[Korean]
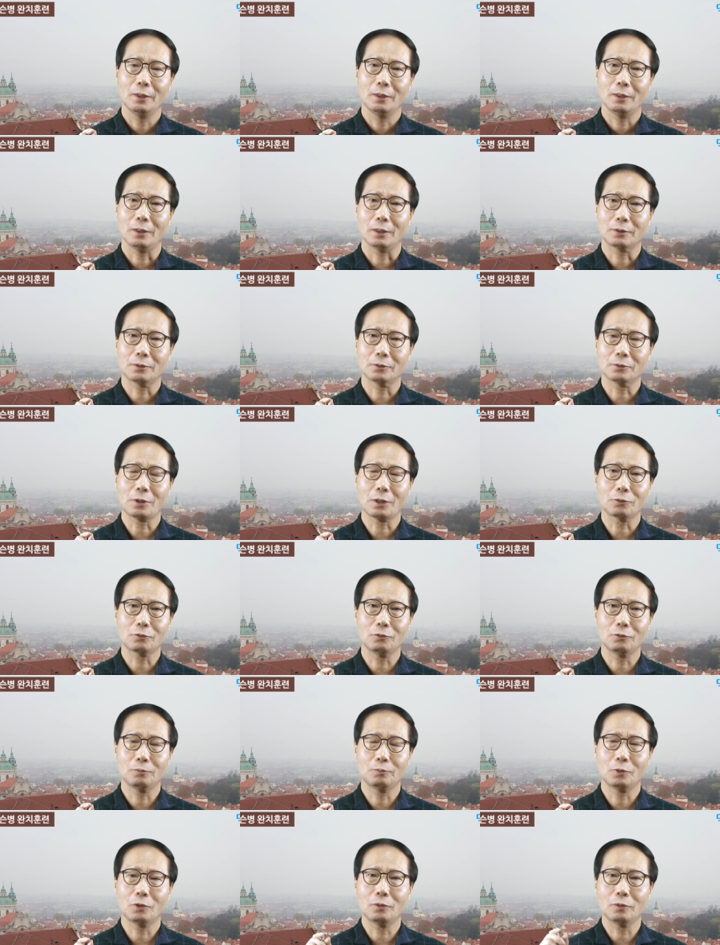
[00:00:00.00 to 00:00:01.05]
아,
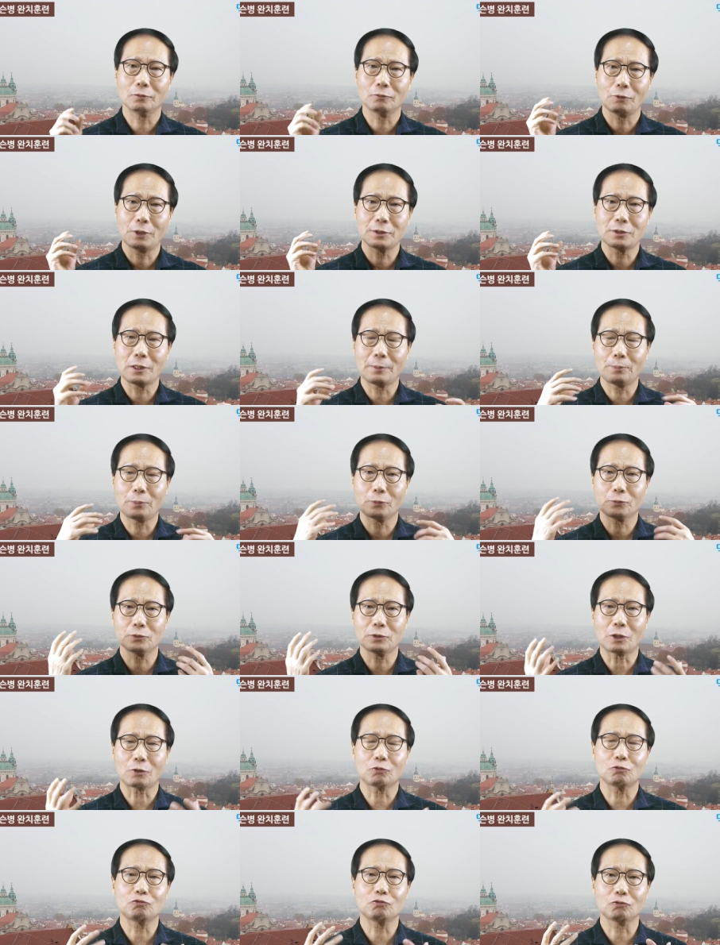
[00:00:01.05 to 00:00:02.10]
그렇다고 뭐 뇌세포도
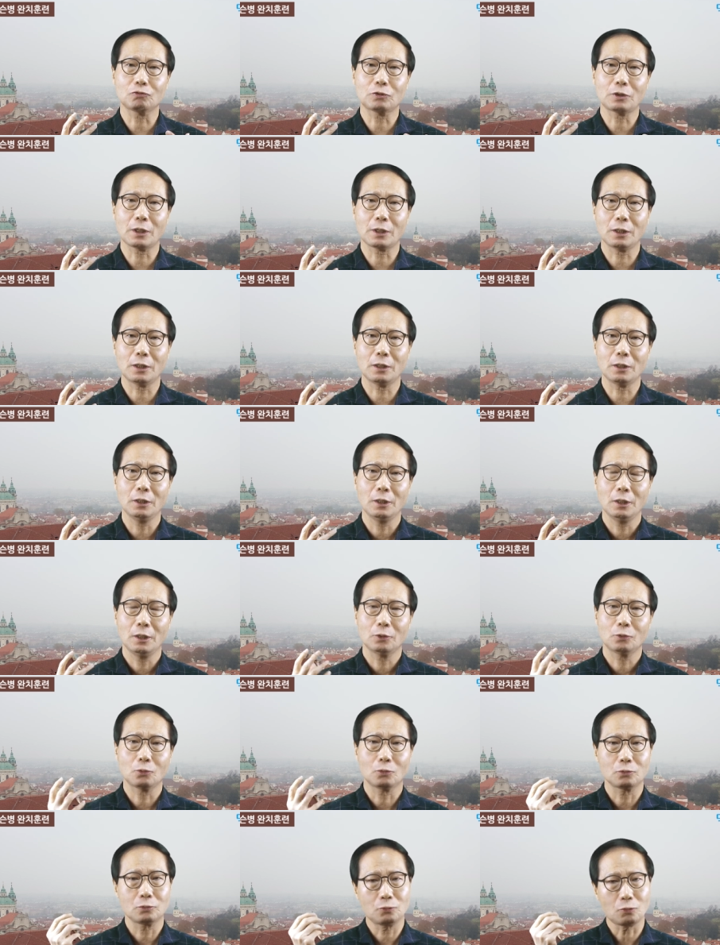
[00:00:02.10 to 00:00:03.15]
자꾸 죽다가
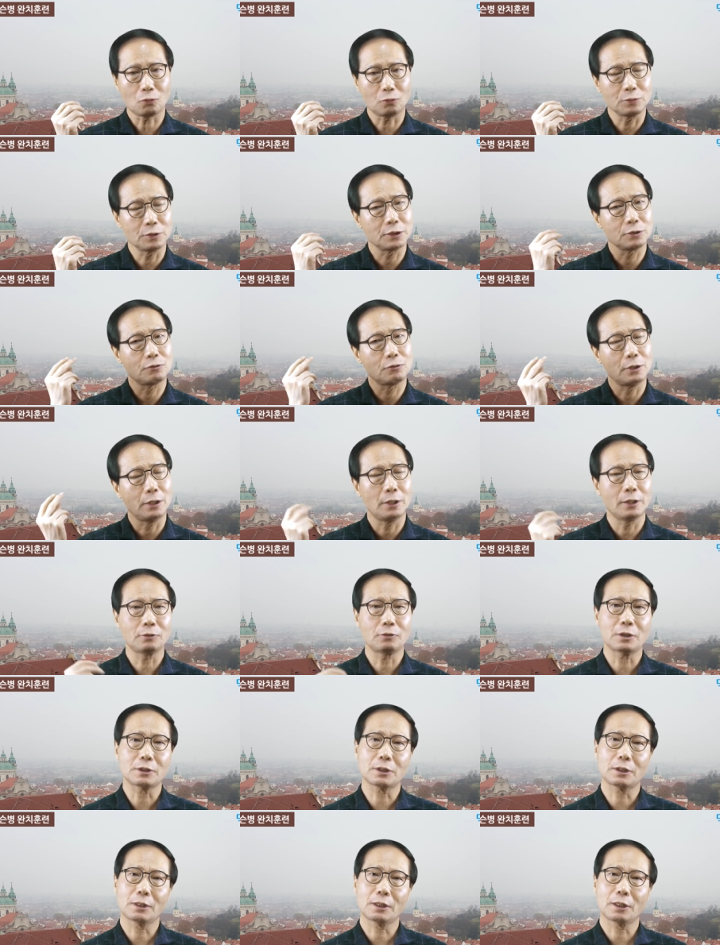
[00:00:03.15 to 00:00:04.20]
또 조금씩 예,
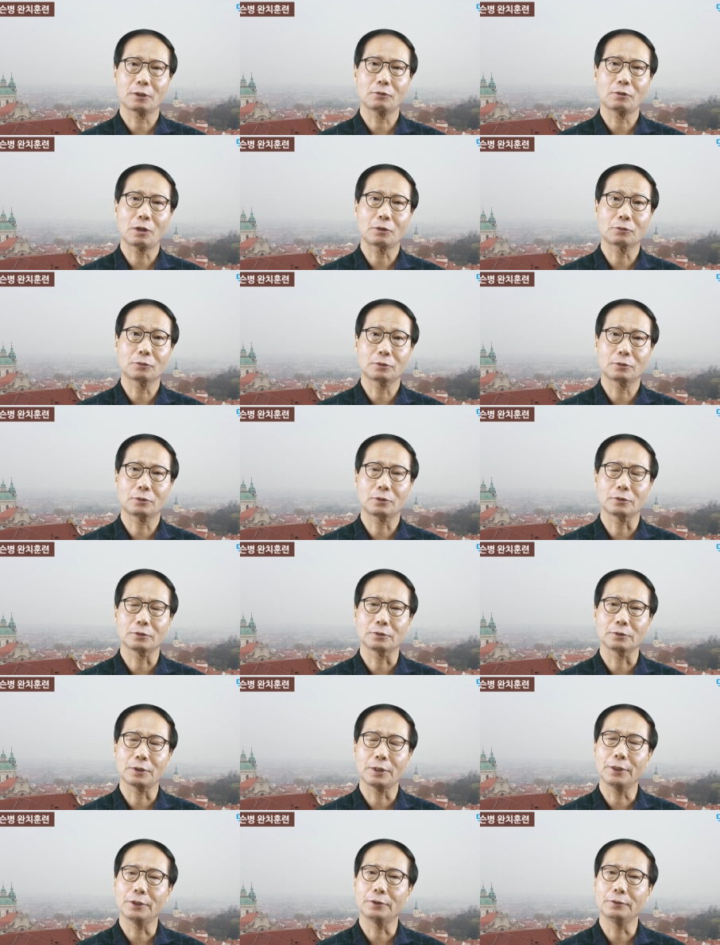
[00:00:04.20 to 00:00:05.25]
되살아나기도 하고
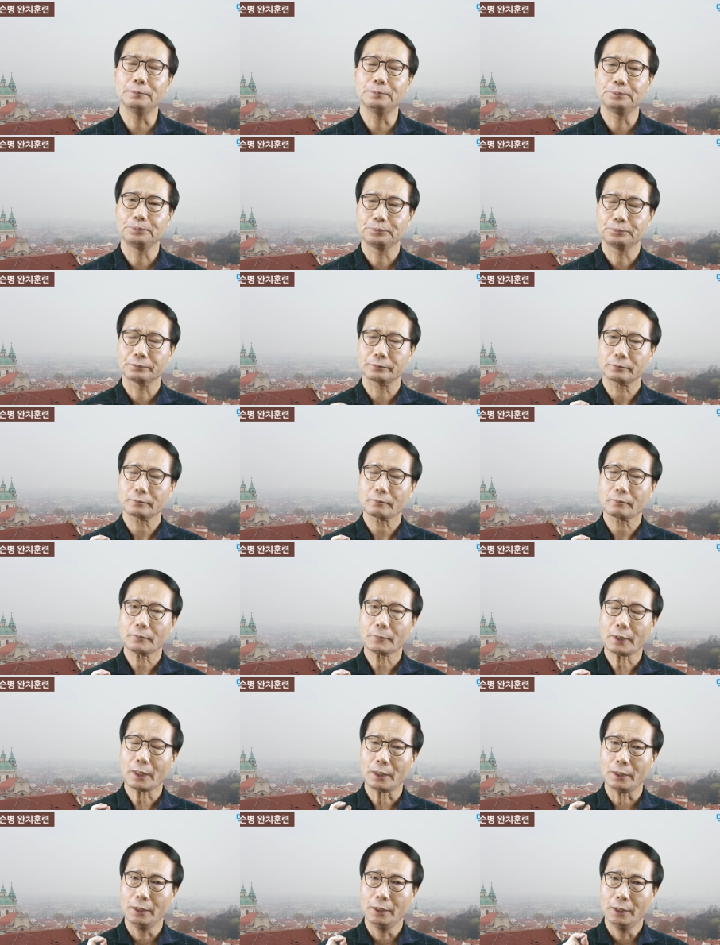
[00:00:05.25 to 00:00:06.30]
그러는데요.
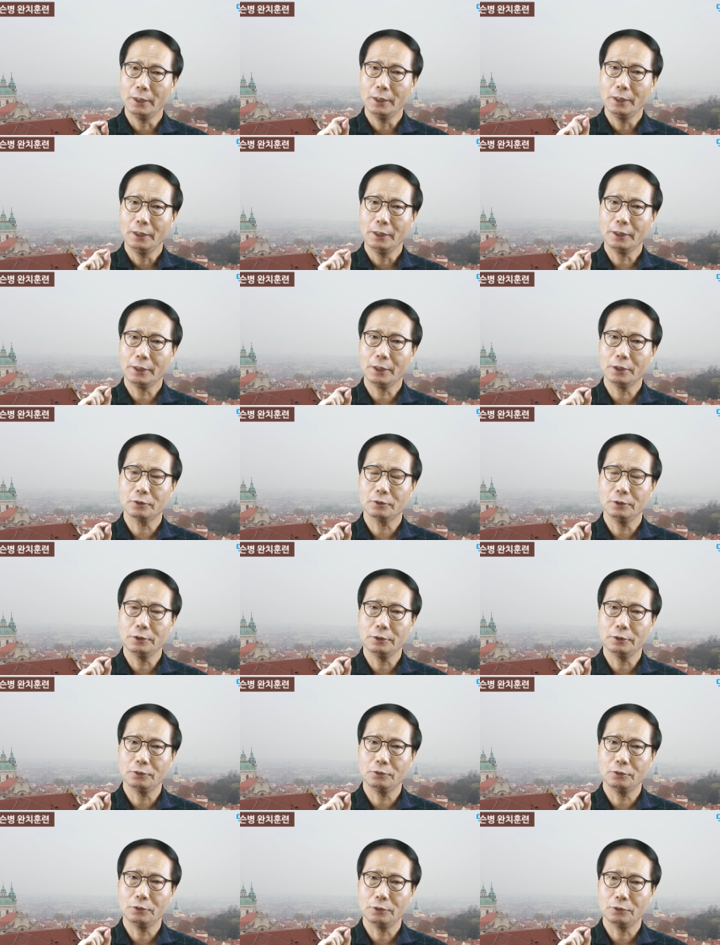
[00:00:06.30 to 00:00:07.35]
이게
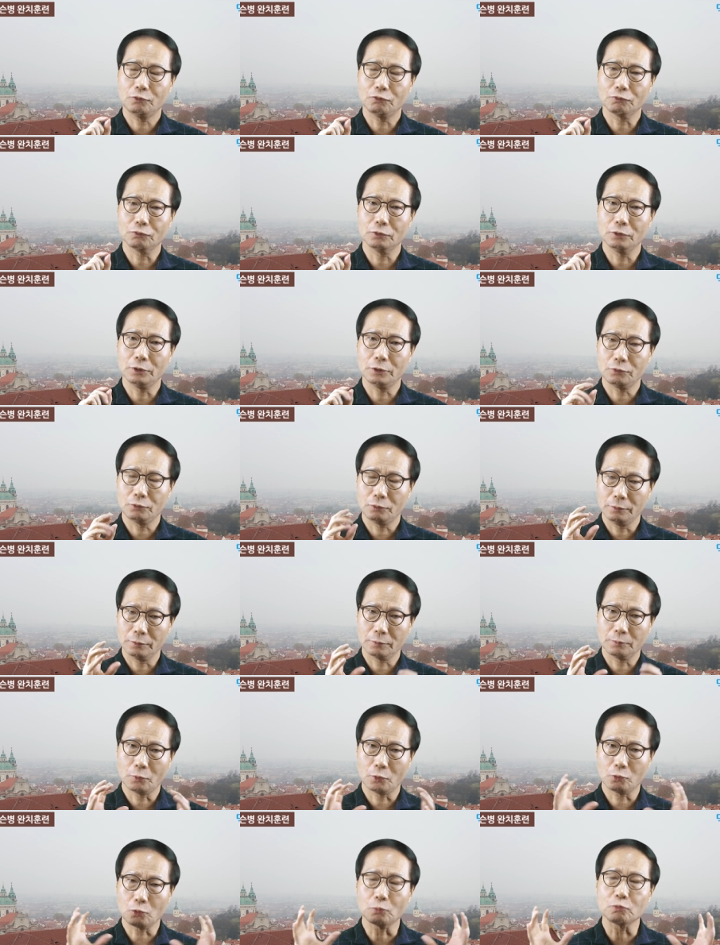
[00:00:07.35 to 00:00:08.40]

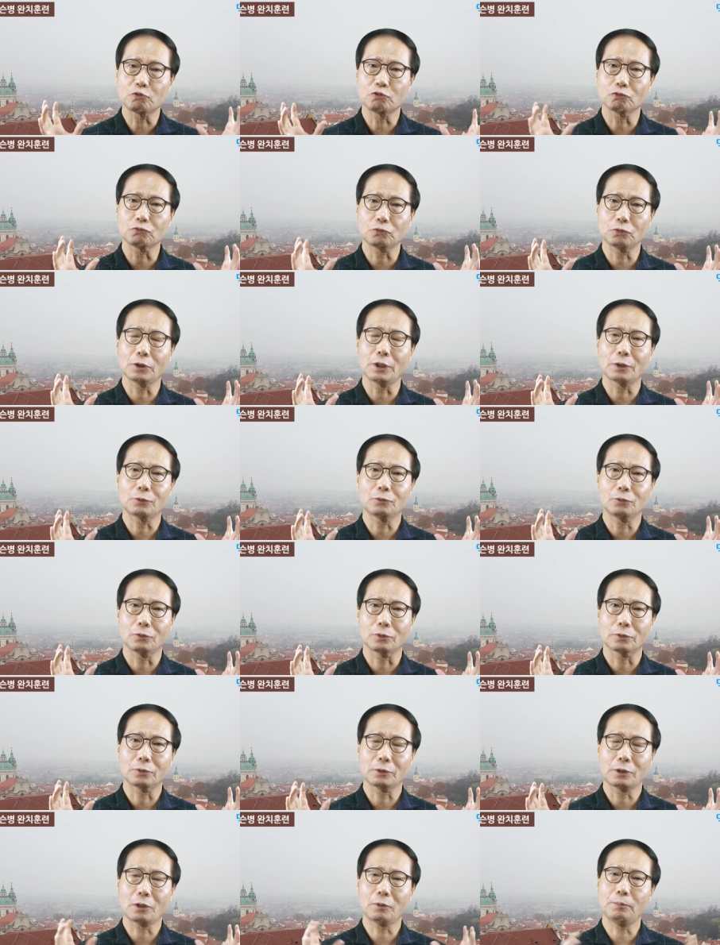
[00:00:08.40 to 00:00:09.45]
뭐좀 죽더라도
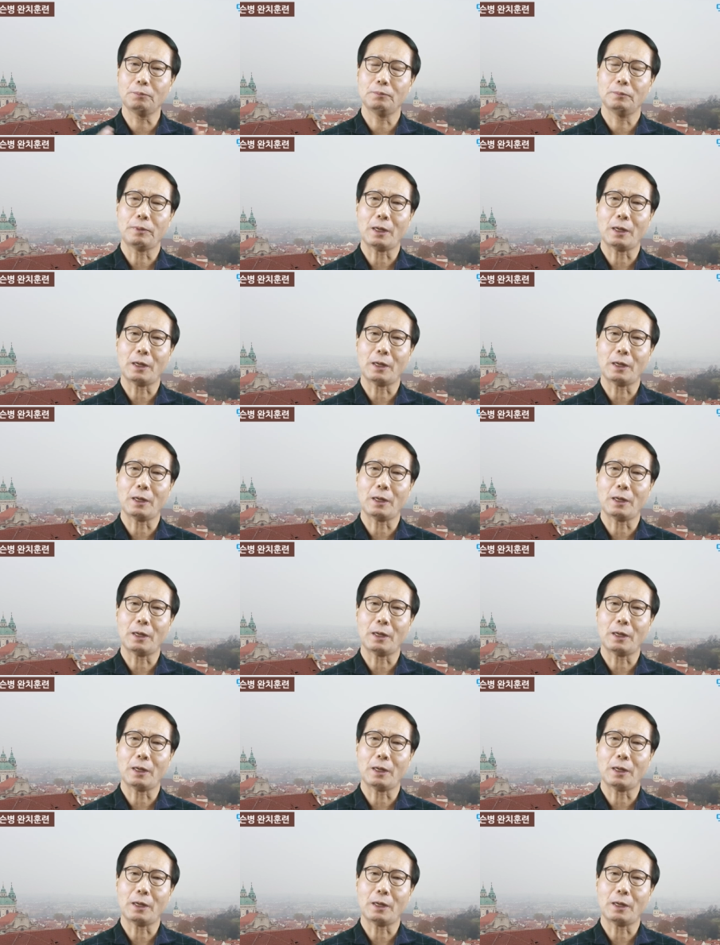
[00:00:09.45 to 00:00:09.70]
그렇다고